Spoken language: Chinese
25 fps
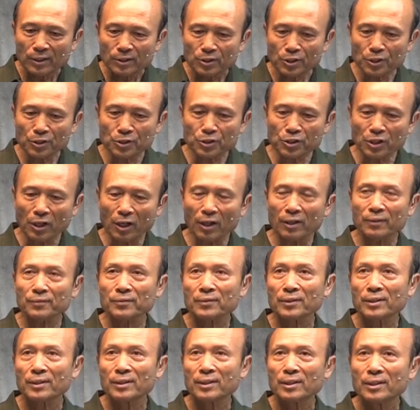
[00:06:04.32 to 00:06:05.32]
所以说，
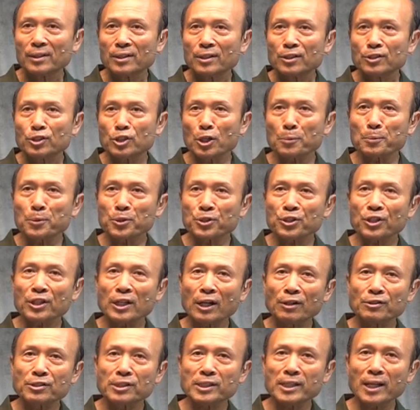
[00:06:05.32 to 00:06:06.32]
是不是
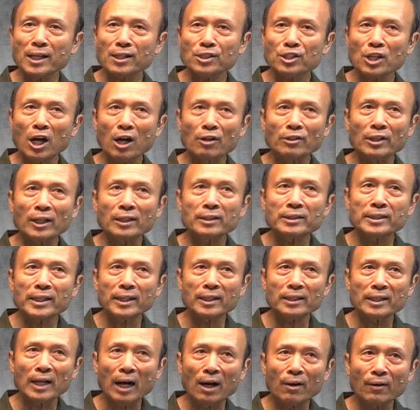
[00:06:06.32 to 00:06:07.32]
有些少人
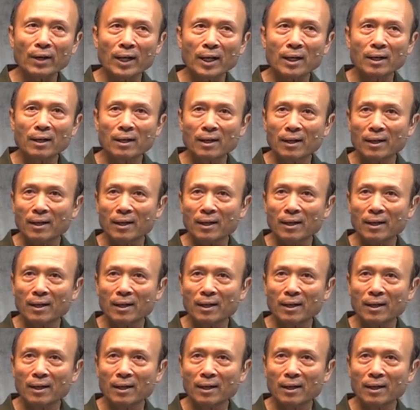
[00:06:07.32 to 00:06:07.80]
跌倒啊？